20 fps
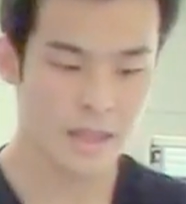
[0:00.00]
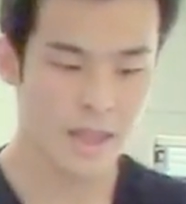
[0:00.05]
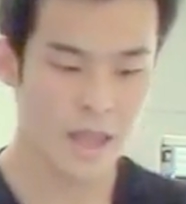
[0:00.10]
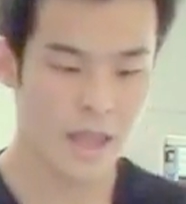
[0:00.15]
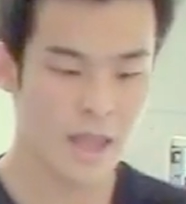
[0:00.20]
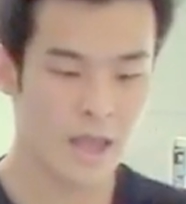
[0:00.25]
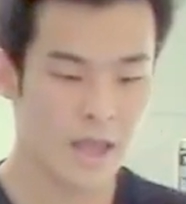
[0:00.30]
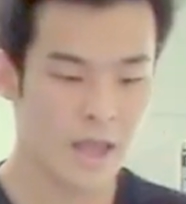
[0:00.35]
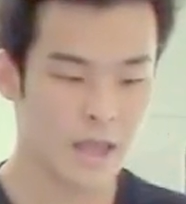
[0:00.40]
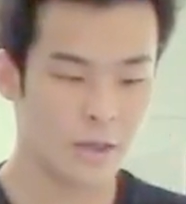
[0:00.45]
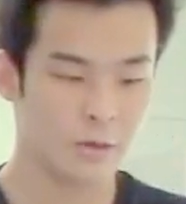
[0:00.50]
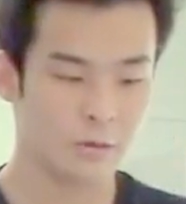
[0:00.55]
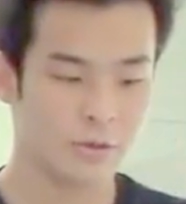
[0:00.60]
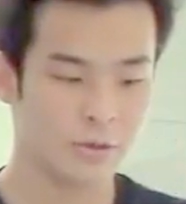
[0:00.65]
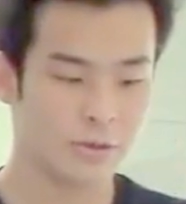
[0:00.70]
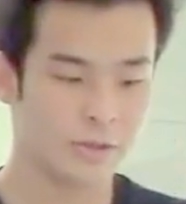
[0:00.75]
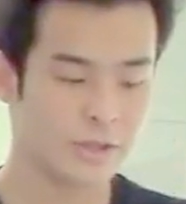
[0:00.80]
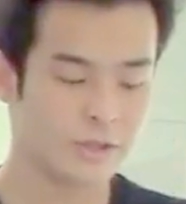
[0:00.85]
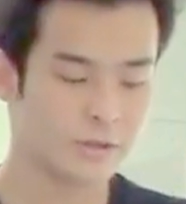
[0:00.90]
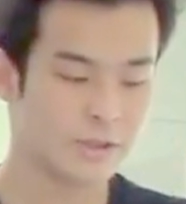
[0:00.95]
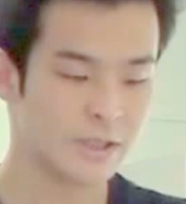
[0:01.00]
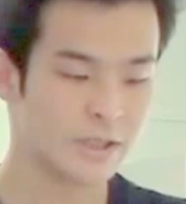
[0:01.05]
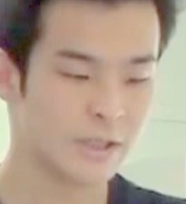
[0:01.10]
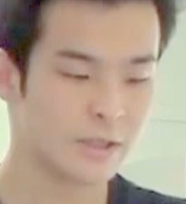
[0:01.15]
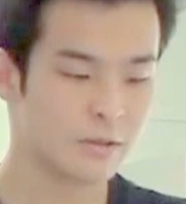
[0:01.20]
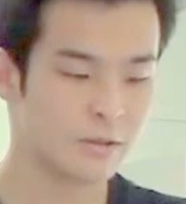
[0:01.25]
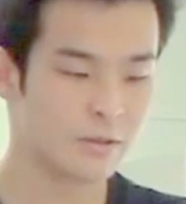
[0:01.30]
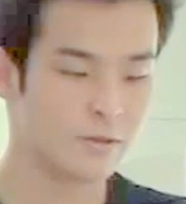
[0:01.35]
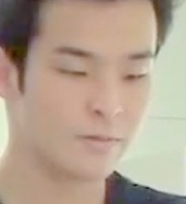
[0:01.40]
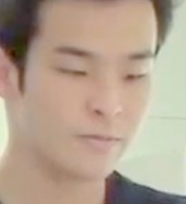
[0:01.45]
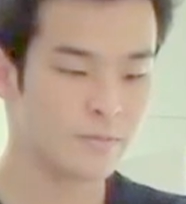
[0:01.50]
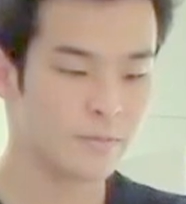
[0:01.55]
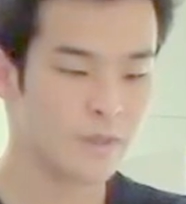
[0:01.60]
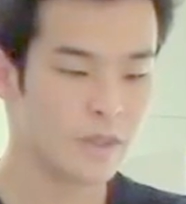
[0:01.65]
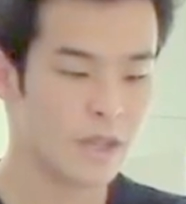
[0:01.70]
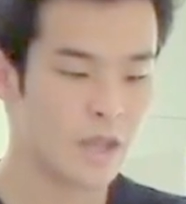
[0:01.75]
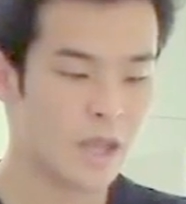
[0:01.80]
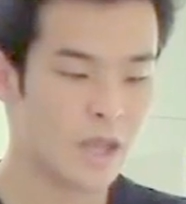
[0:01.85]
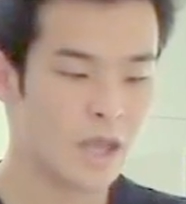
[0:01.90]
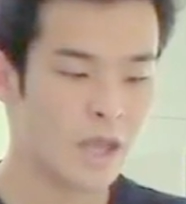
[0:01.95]
で、えー、導入なのですけど、
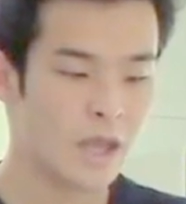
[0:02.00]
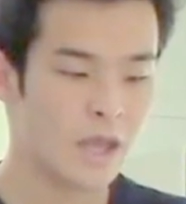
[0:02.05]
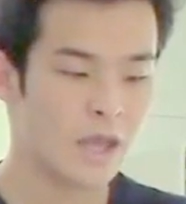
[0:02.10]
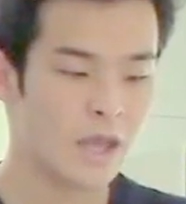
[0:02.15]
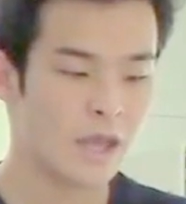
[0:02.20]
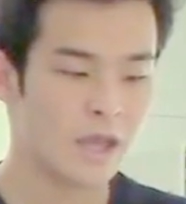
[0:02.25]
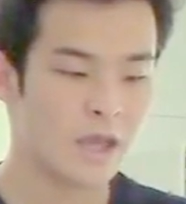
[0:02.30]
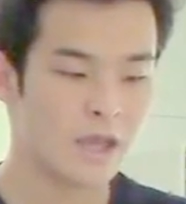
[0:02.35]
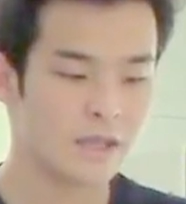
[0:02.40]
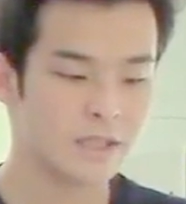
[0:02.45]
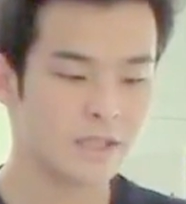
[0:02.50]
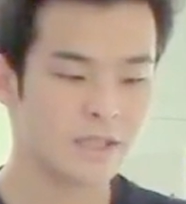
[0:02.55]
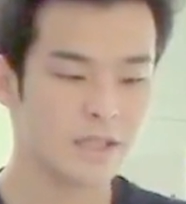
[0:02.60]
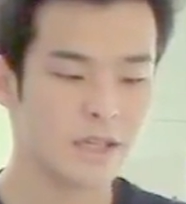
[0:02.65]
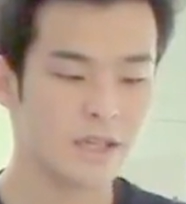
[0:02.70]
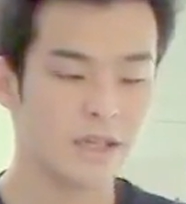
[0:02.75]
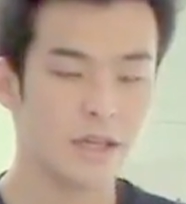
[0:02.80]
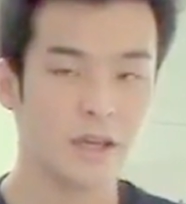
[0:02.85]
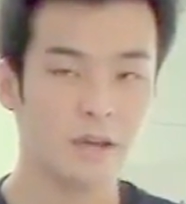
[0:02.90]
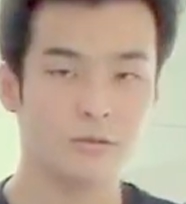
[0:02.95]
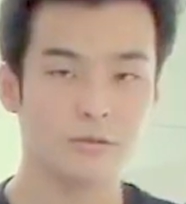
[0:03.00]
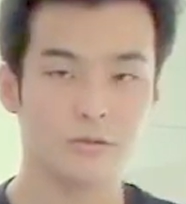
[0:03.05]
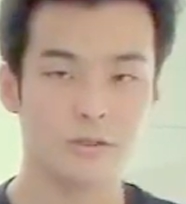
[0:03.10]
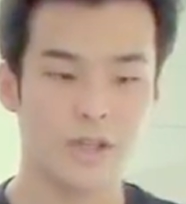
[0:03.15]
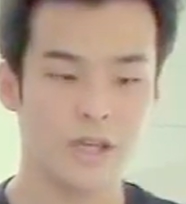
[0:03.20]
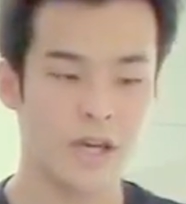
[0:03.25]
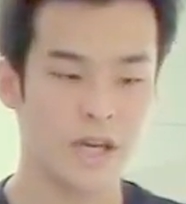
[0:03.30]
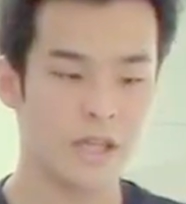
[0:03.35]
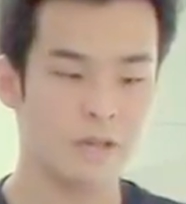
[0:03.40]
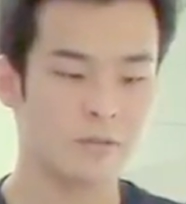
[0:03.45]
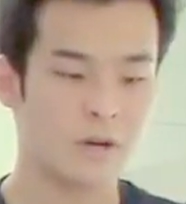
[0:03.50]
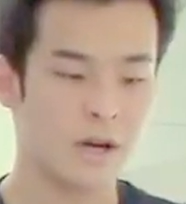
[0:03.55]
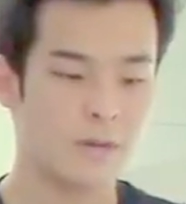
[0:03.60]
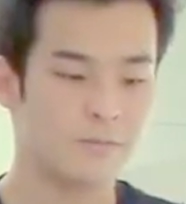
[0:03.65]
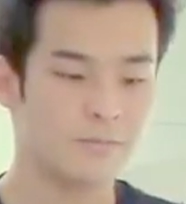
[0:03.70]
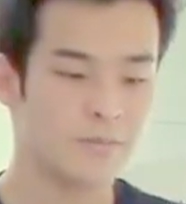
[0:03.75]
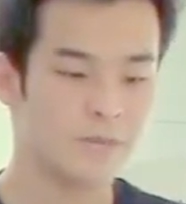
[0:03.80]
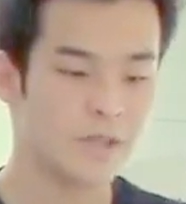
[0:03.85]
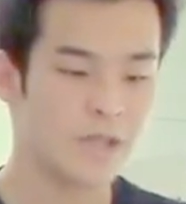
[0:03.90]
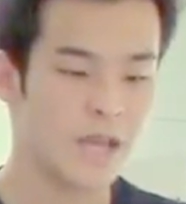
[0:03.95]
えー、自然言語の理解に
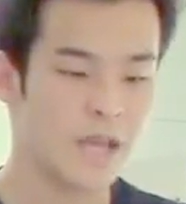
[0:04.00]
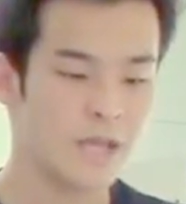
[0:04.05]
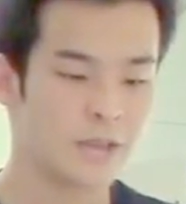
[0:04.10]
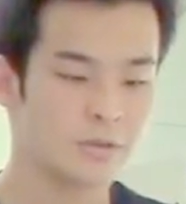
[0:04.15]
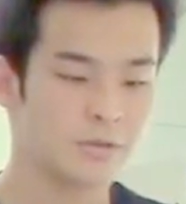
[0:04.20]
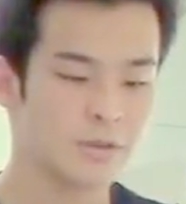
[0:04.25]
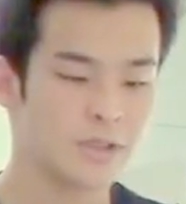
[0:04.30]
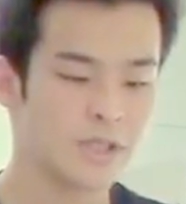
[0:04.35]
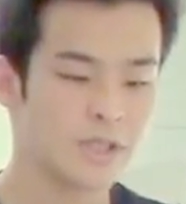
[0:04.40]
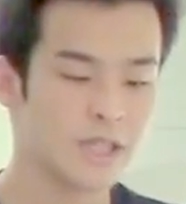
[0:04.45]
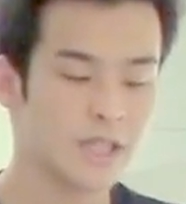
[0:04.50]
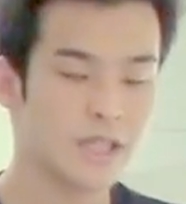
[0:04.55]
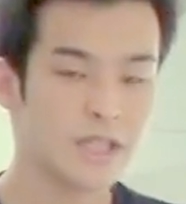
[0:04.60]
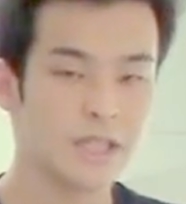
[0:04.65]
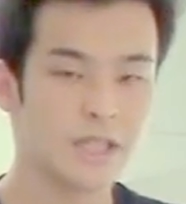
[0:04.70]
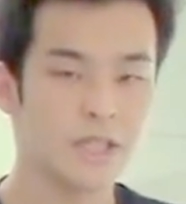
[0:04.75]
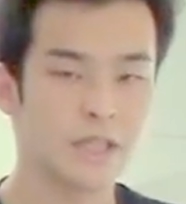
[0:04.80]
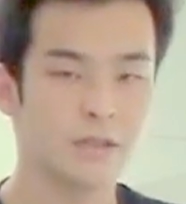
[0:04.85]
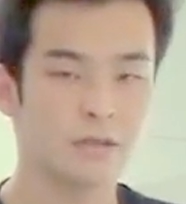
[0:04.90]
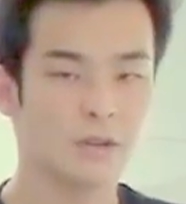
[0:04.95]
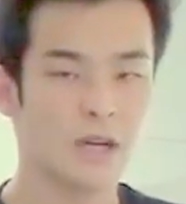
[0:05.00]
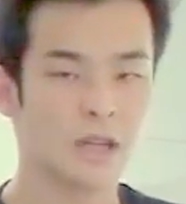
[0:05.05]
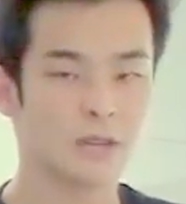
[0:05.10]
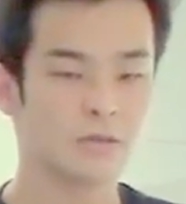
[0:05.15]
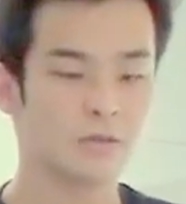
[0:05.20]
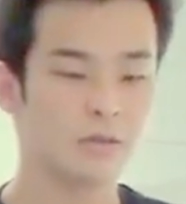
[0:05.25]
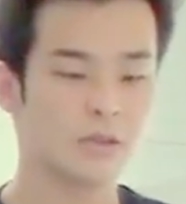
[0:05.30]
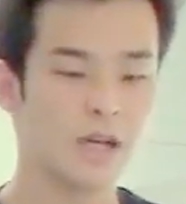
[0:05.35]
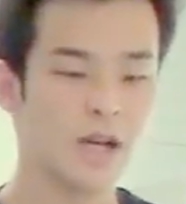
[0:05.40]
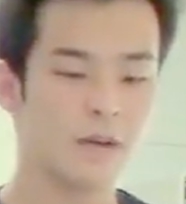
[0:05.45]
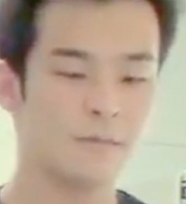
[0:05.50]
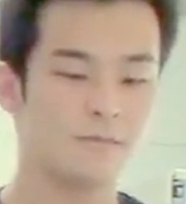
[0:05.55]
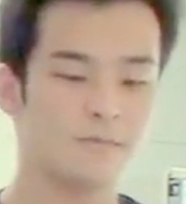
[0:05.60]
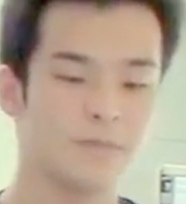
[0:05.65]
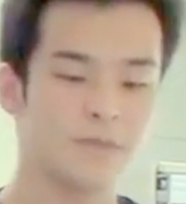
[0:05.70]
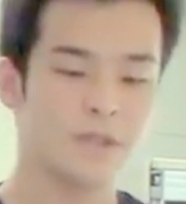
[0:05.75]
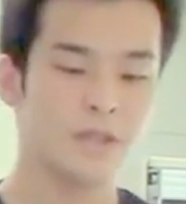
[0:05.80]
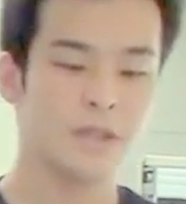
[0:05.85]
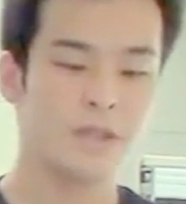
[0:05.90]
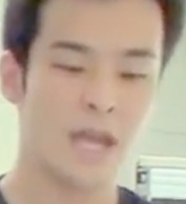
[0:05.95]
は、えー、常識的知識の獲得が、
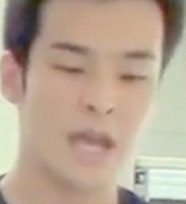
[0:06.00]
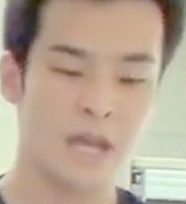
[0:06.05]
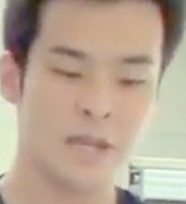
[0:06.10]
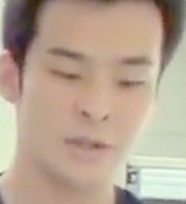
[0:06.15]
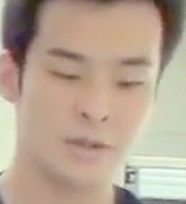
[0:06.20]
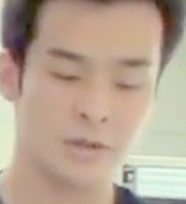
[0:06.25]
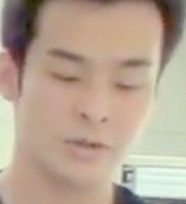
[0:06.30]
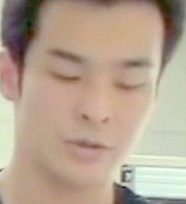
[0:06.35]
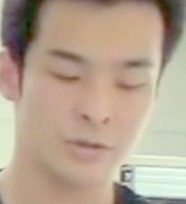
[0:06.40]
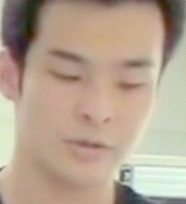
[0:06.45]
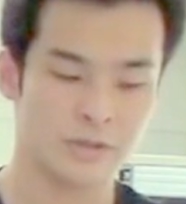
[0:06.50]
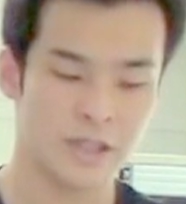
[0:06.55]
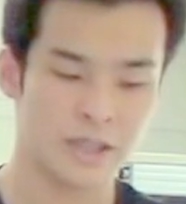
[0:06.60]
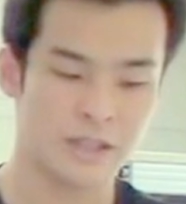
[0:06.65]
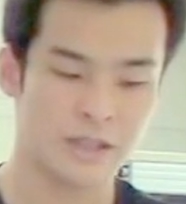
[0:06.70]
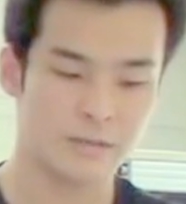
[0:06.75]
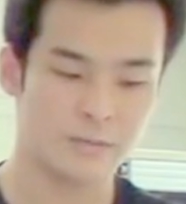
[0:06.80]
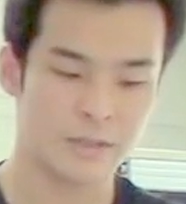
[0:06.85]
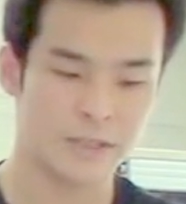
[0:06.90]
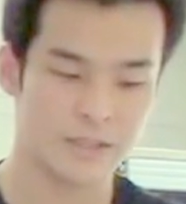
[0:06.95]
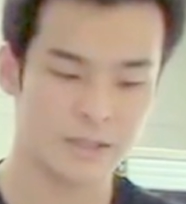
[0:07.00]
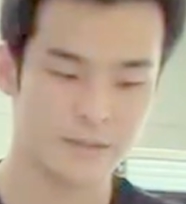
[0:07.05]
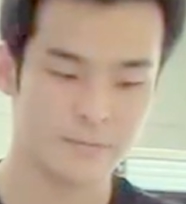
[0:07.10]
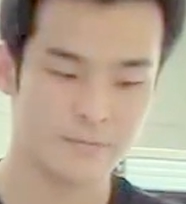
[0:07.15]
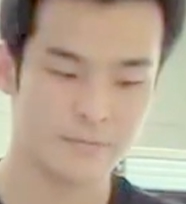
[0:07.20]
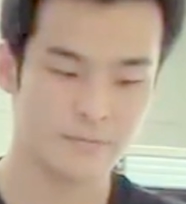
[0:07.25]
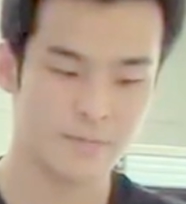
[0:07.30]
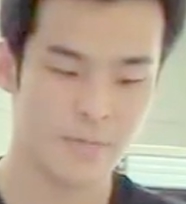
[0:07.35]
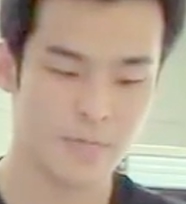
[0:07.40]
えー、重要となっています。